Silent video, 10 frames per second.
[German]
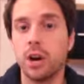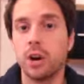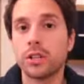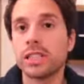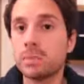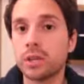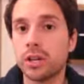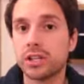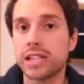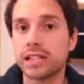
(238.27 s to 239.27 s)
Und das
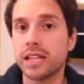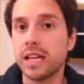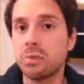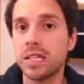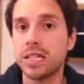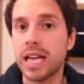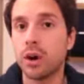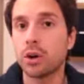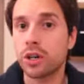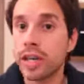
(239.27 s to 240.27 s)
bedeutet, dass die NPD
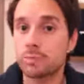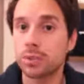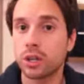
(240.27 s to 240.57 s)
auch Geld